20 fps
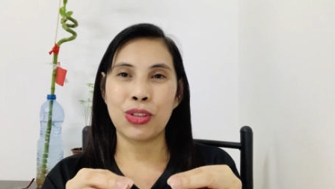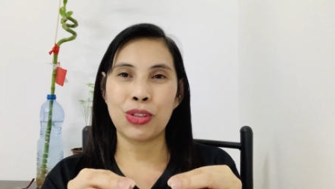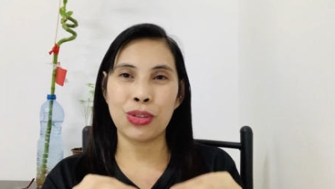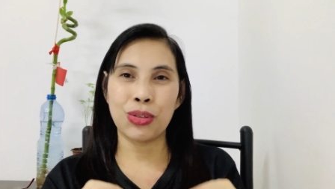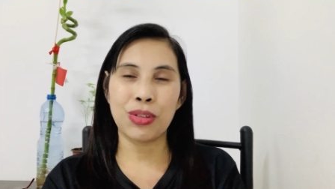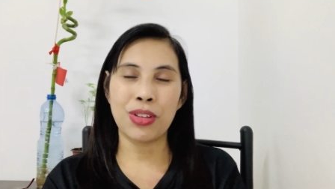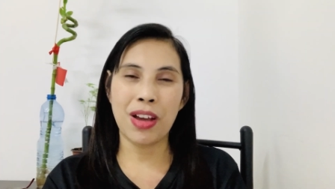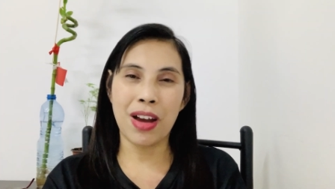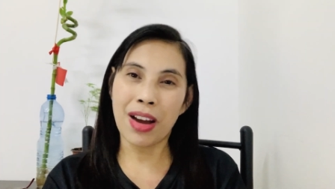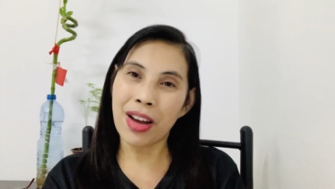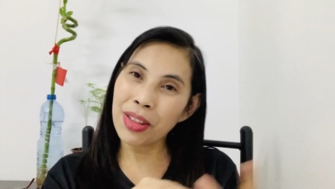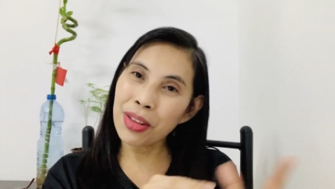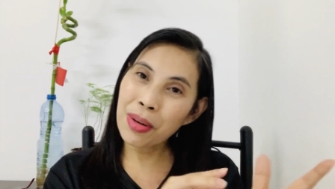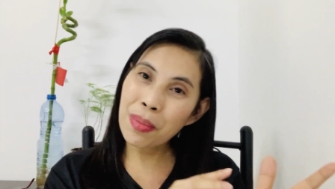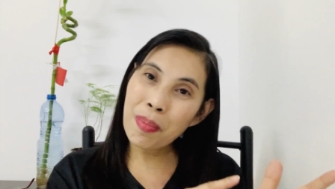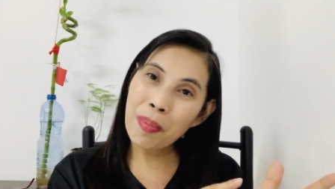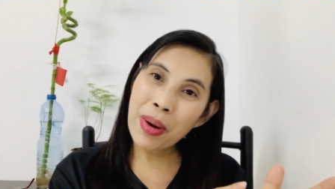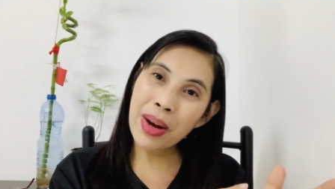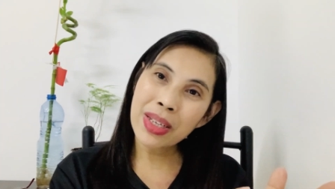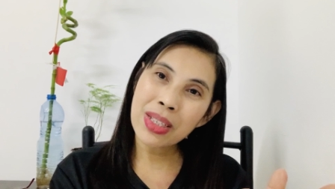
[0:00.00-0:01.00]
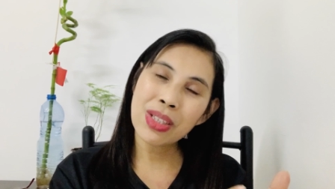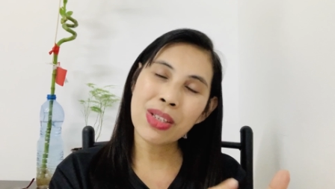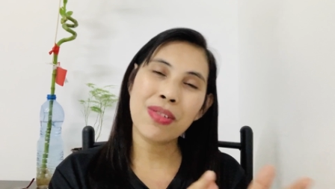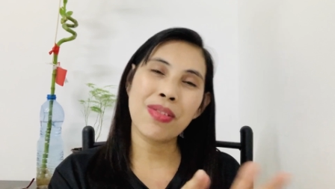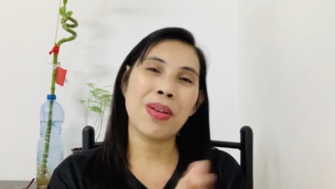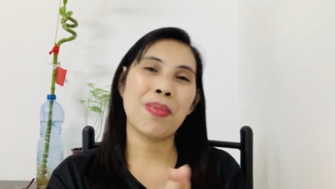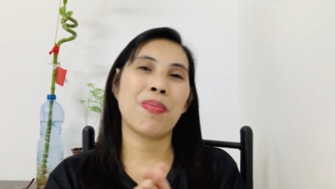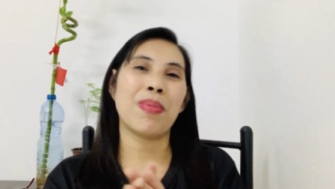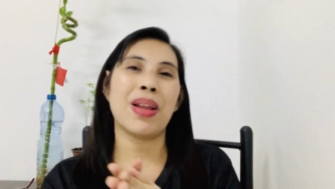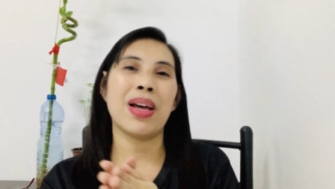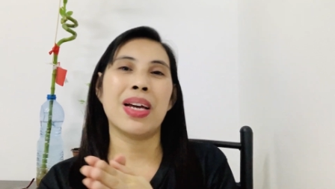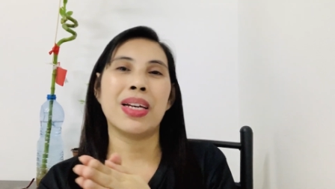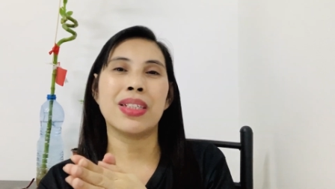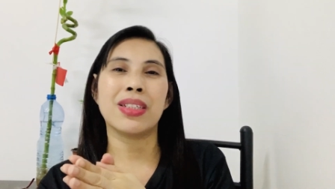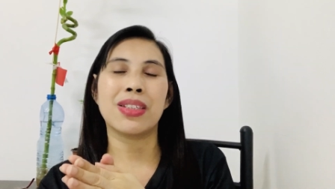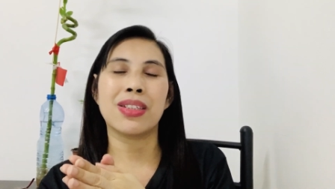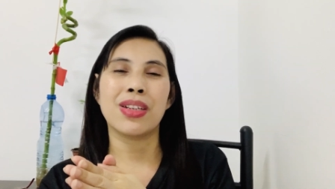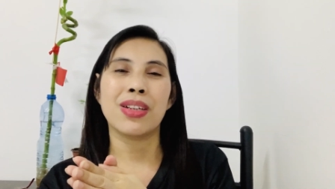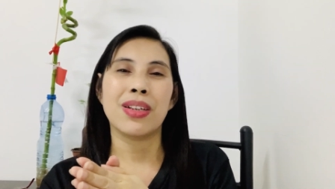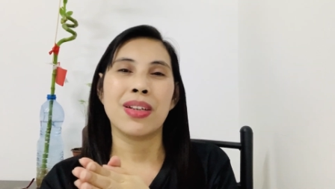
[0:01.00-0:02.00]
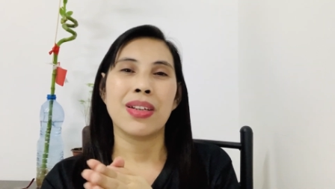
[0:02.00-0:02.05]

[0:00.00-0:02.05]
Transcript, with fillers: to the other parts of the plants